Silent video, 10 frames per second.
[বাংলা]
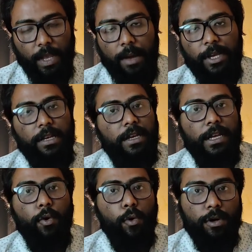আমি কি
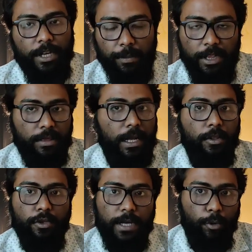রোগ কি
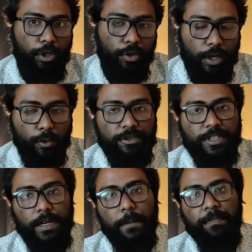বৃত্তান্ত যাবতীয়তে
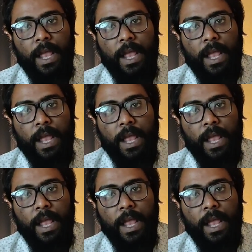ঢুকছি না